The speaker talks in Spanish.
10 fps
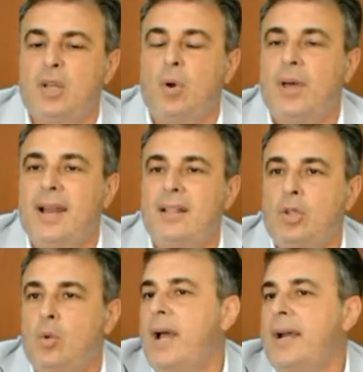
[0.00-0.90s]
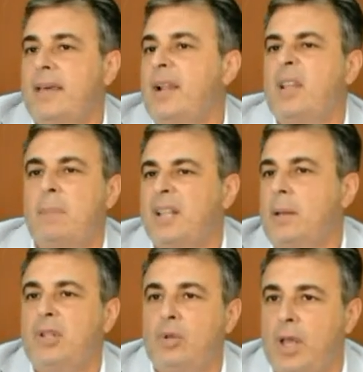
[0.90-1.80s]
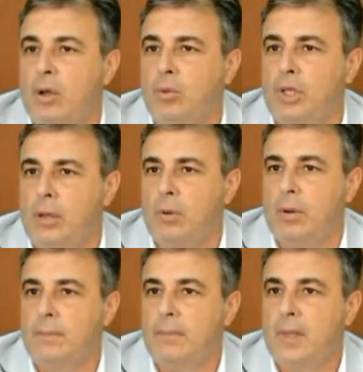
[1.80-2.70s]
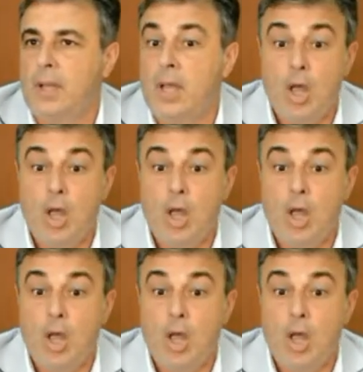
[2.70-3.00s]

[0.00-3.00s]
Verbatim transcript: que llevó adelante un área del departamento ejecutivo?